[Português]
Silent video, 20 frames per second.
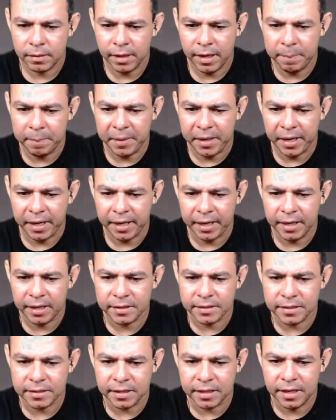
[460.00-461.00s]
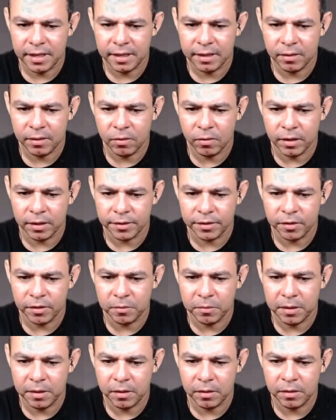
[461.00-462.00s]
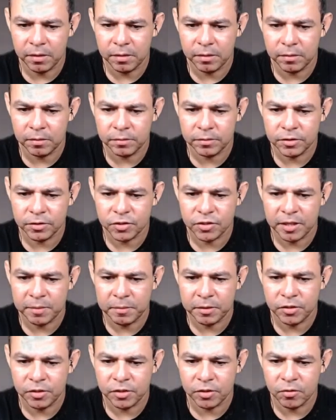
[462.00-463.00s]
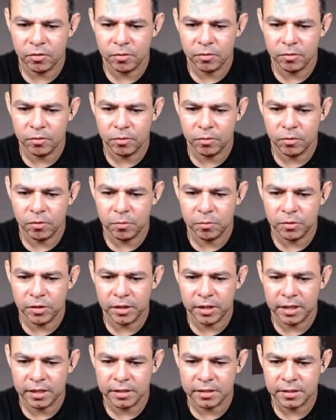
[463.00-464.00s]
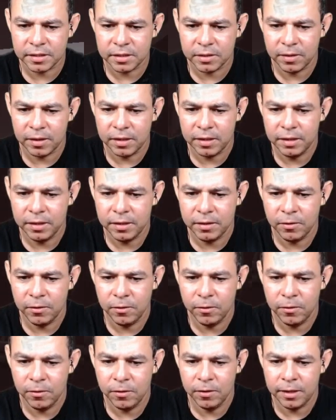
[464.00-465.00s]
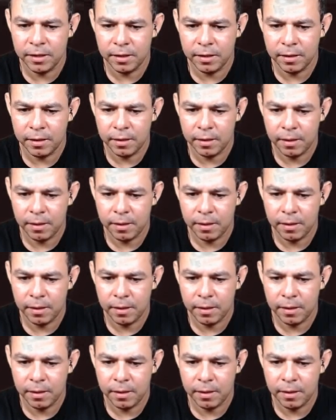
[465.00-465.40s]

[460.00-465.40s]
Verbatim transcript: É pra cá, será? Ó, tem uma, um sistema de comunicação ali. Oi!